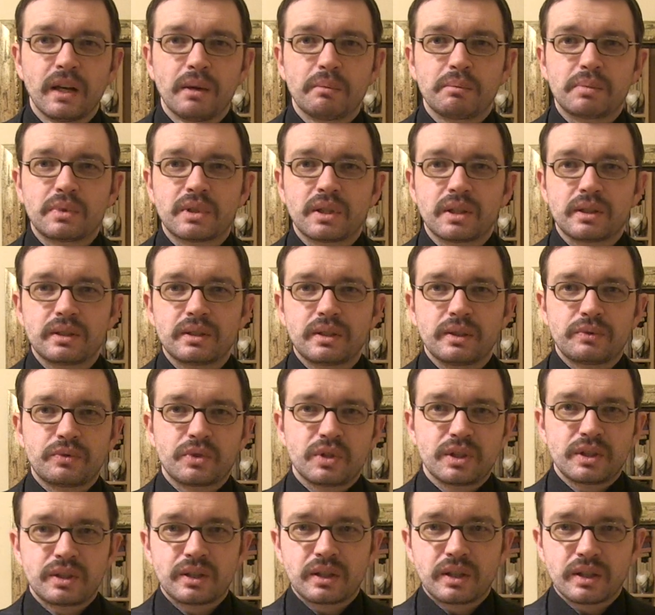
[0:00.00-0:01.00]
Przez te
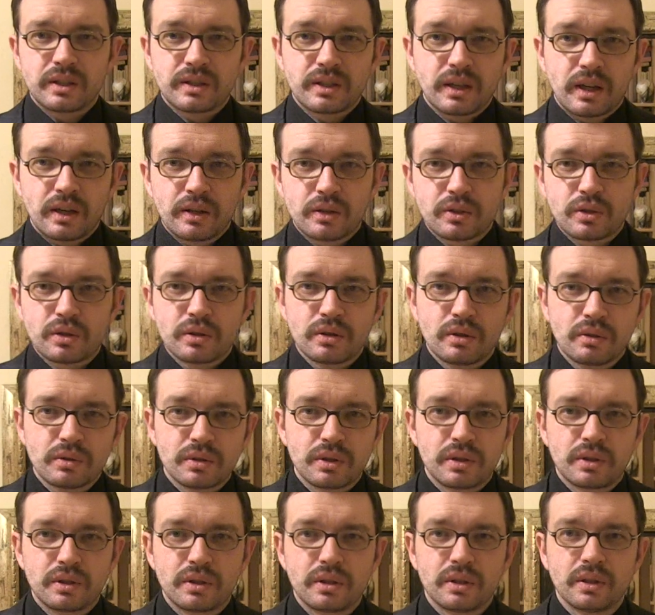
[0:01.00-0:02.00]
wszystkie
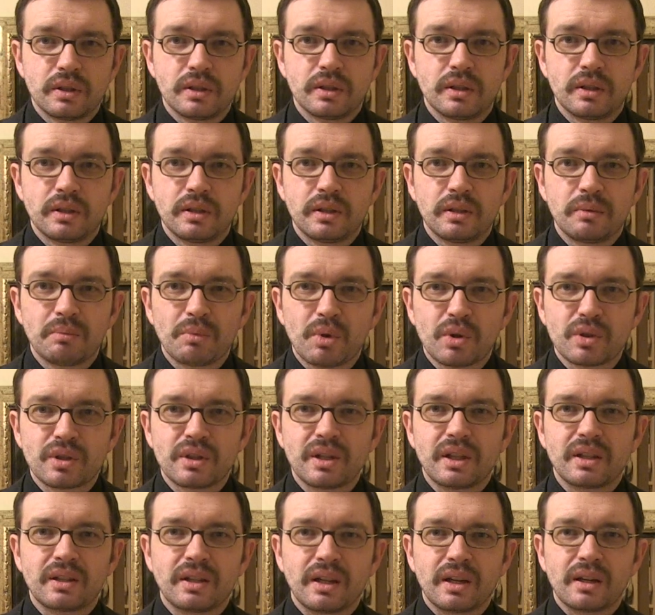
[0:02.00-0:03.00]
zależności nie
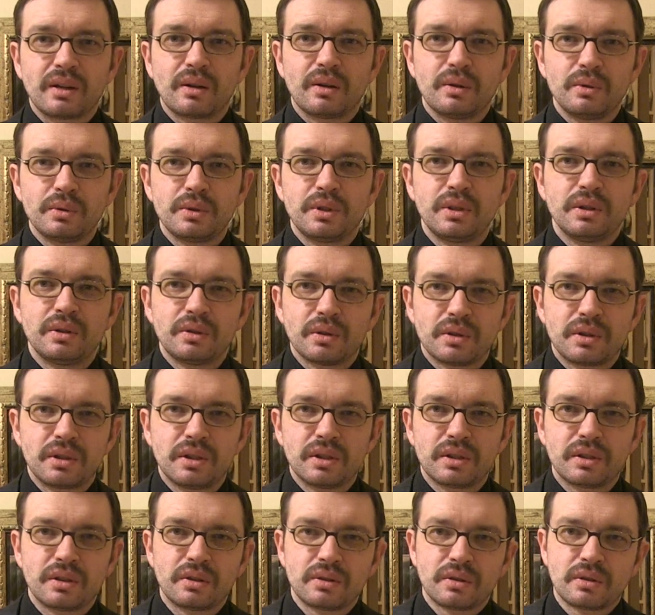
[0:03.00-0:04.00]
można tak ludzi
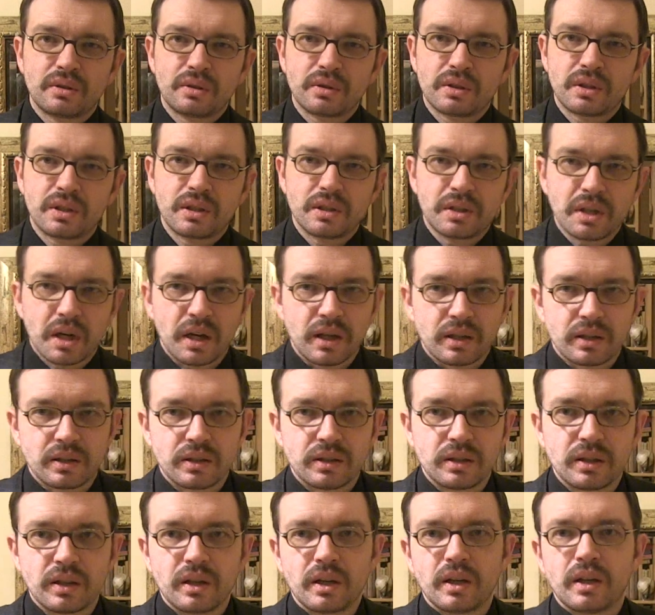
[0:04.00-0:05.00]
docisnąć do ściany
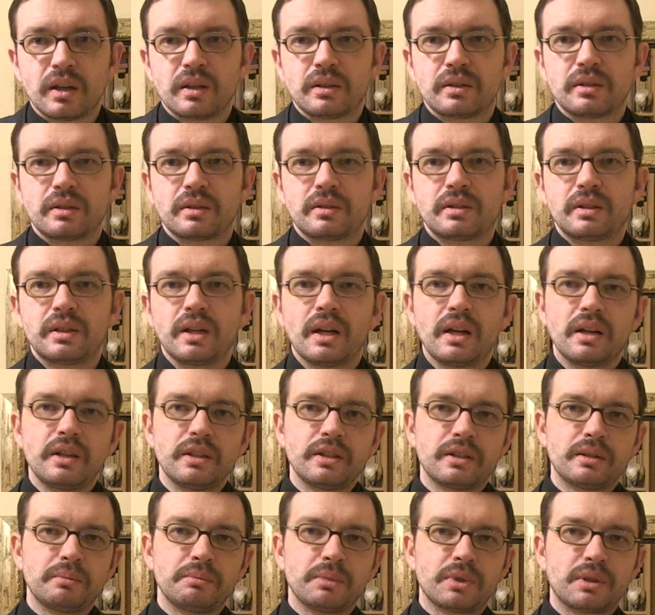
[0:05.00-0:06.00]

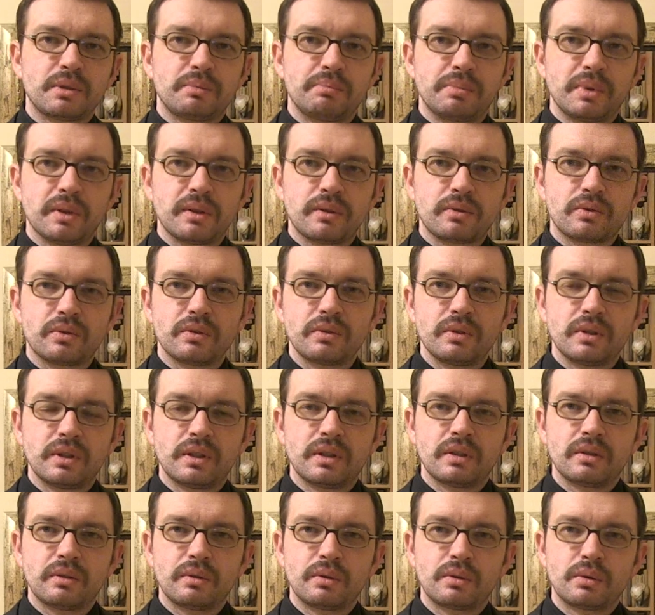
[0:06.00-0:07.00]
Socjalizm jest pierwszą
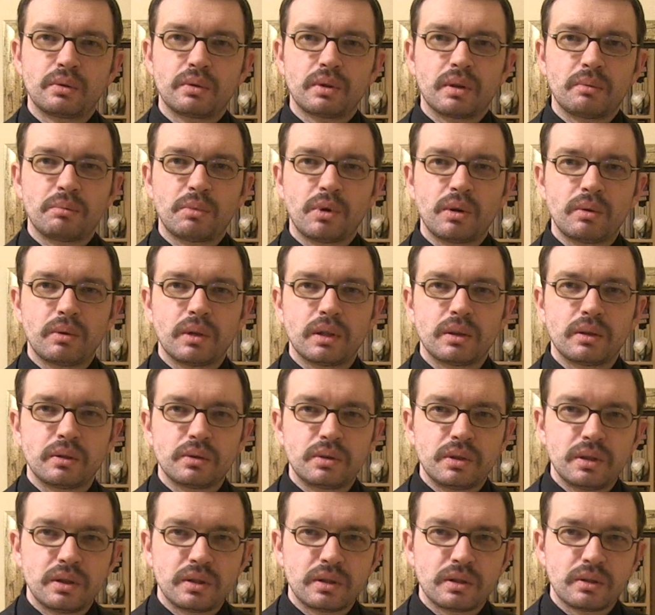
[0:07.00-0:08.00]
ideą, która mogła
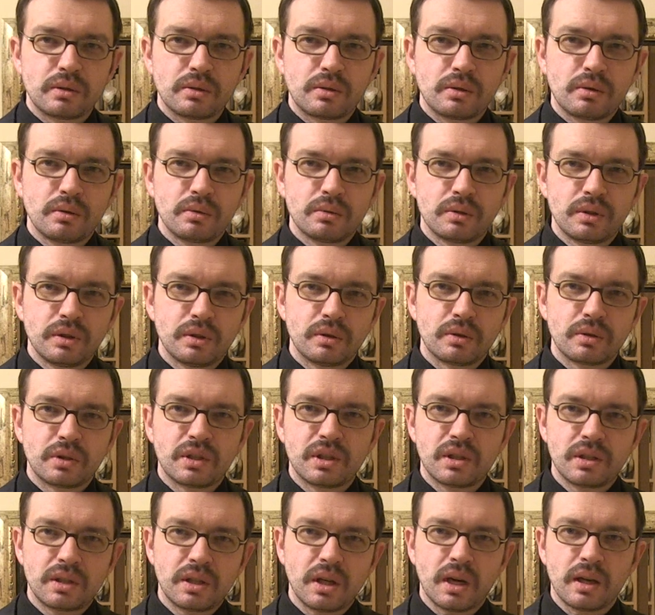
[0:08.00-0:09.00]
docisnąć ludzi do
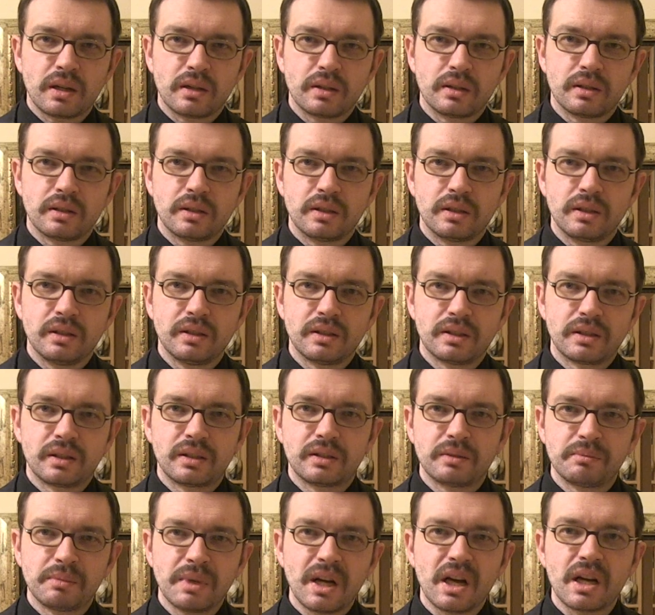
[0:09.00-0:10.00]
ściany i
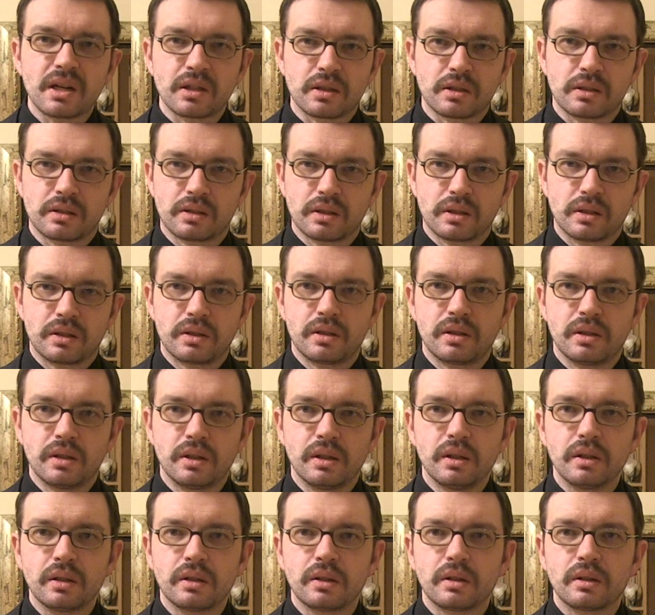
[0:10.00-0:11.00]
zmiażdżyć
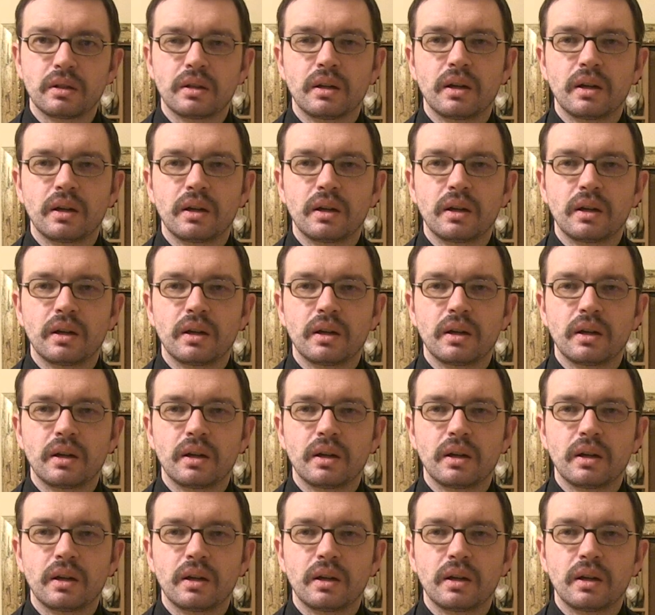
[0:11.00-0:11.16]
ich.